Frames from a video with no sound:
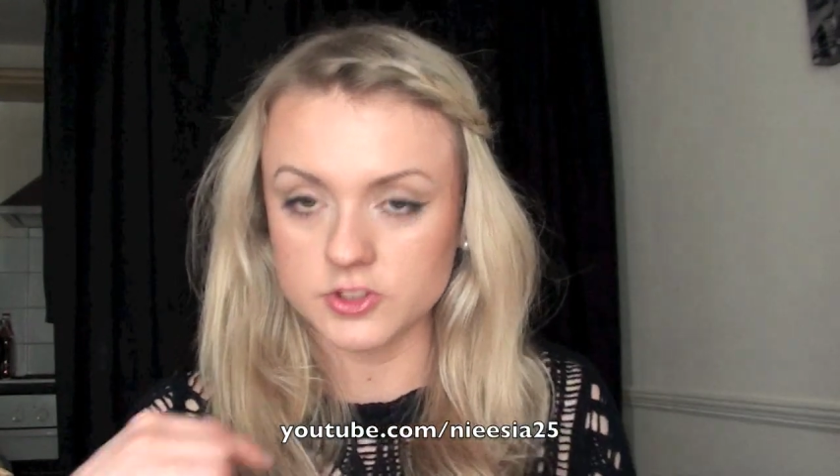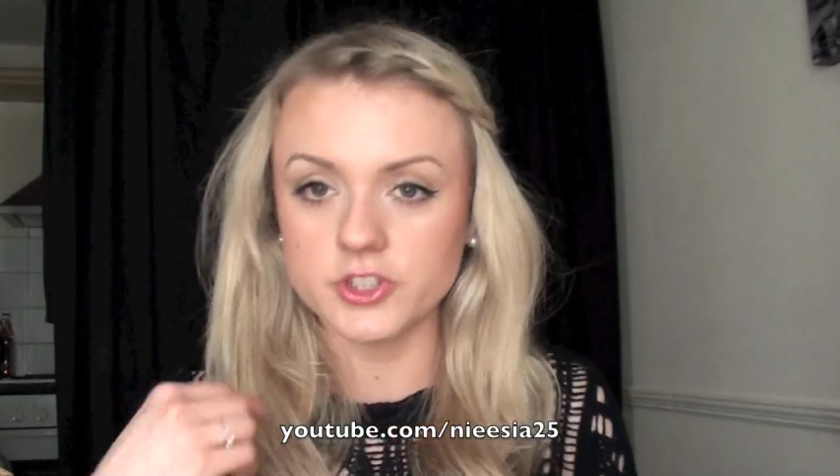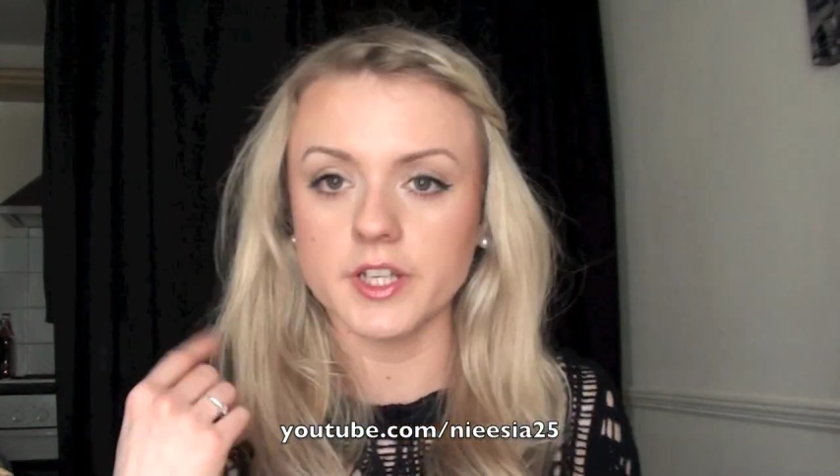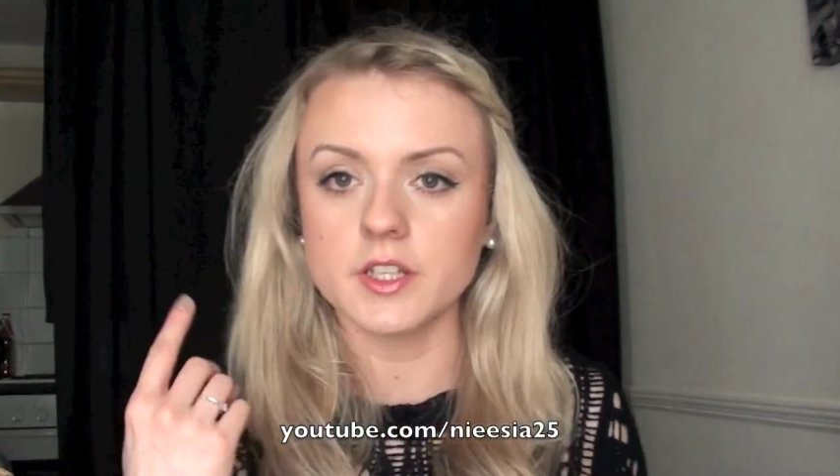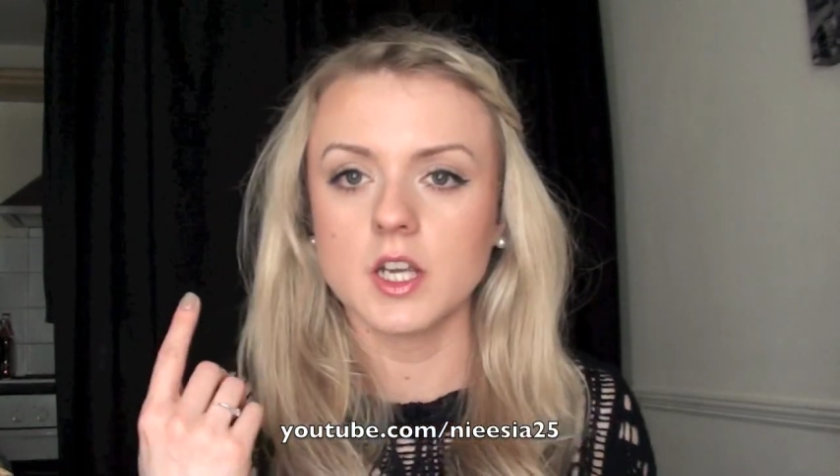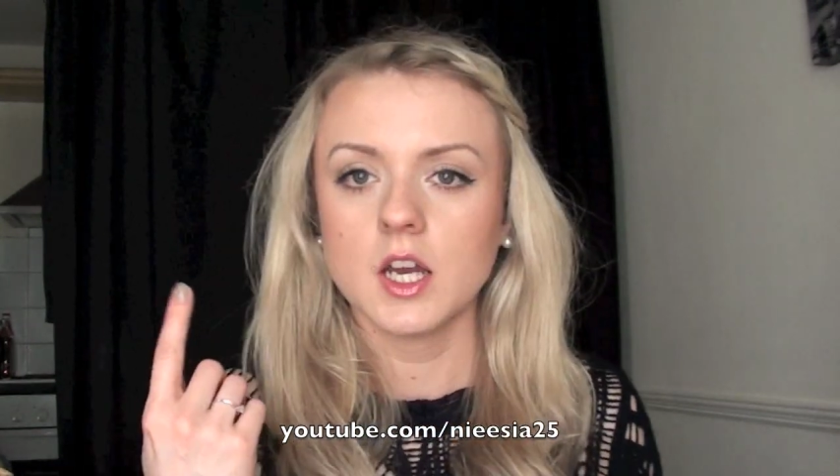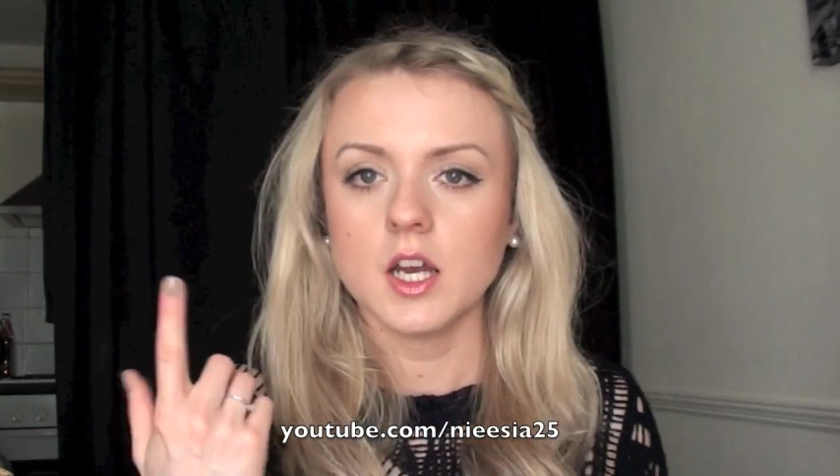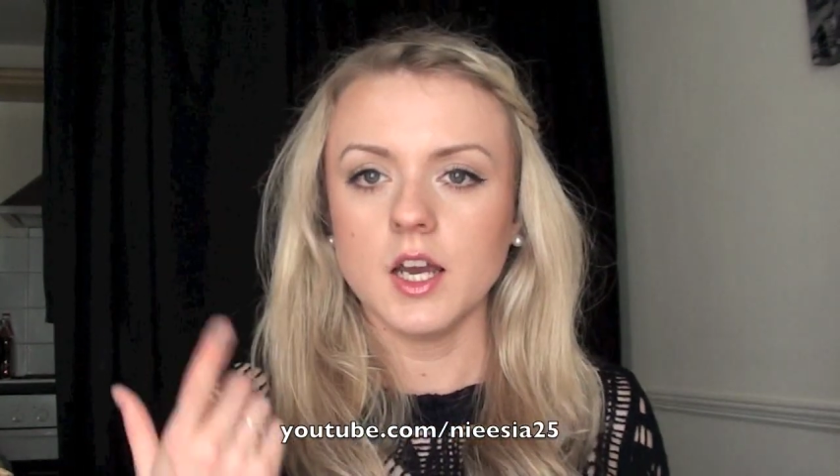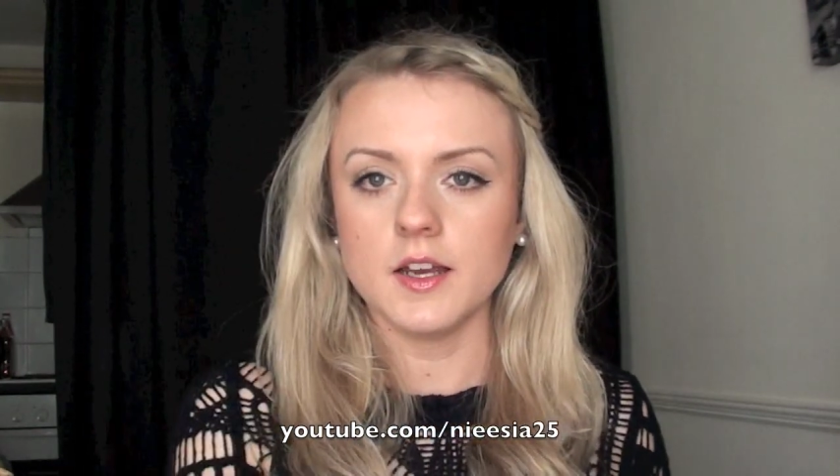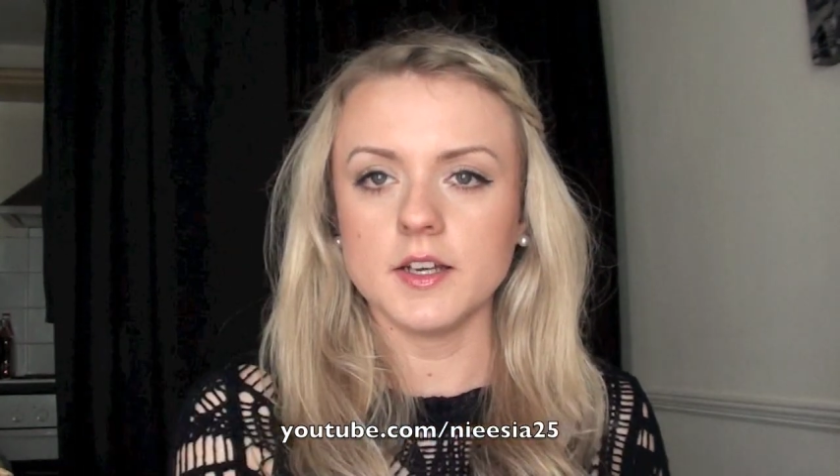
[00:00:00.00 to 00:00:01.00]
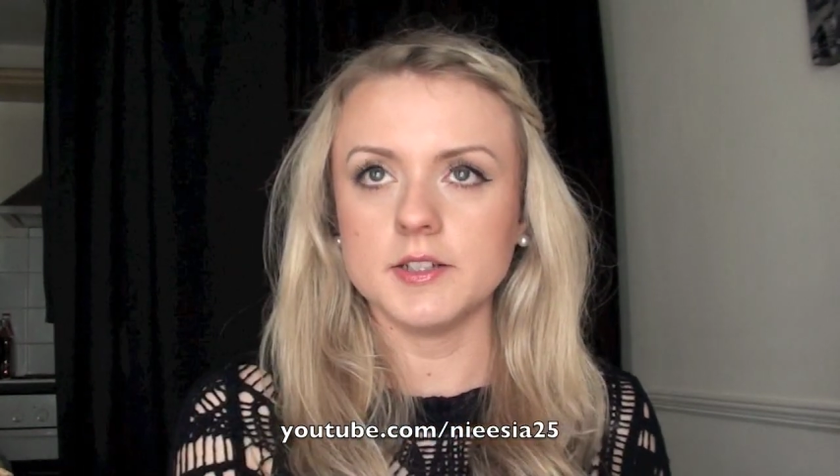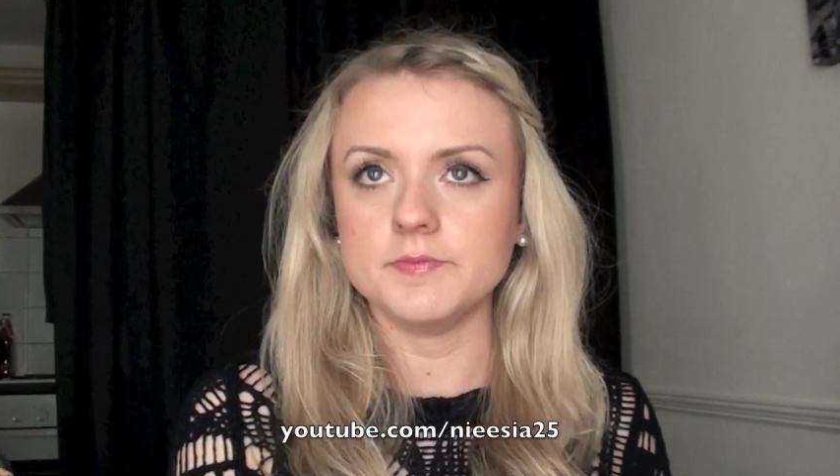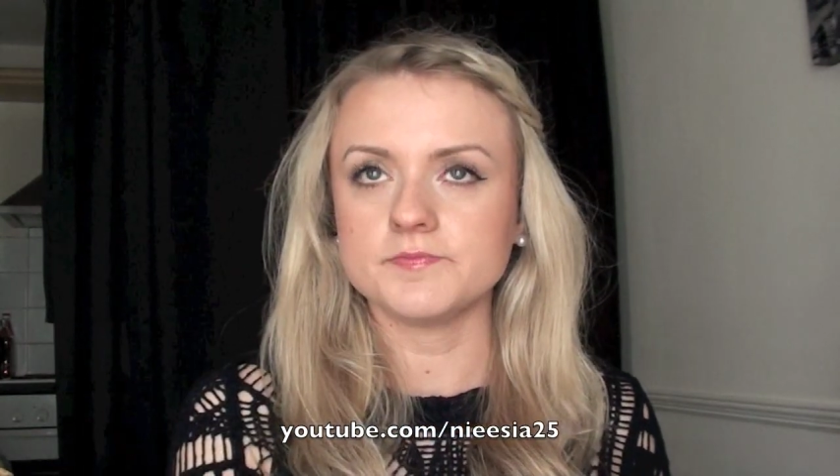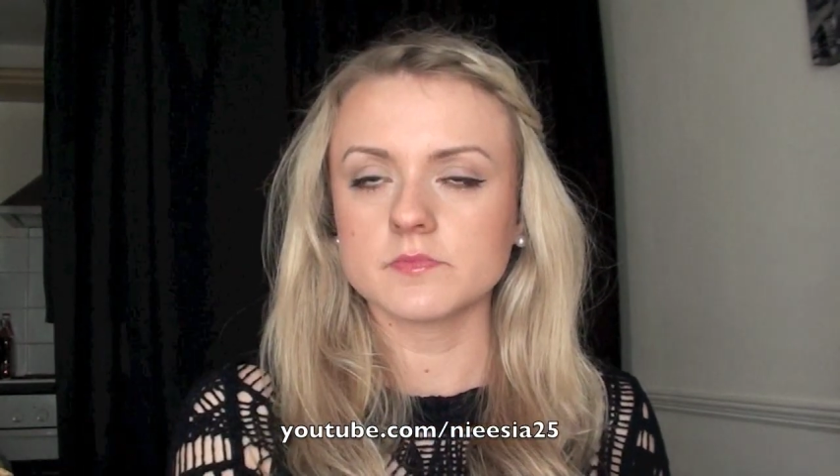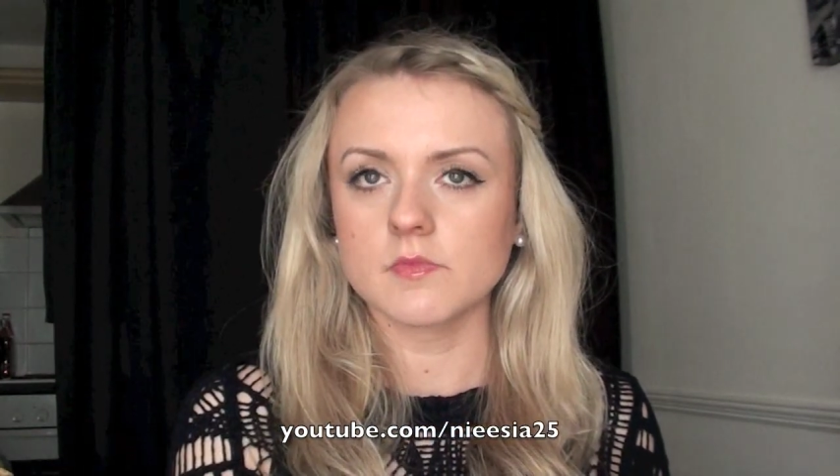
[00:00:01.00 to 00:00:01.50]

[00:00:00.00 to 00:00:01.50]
cień... E,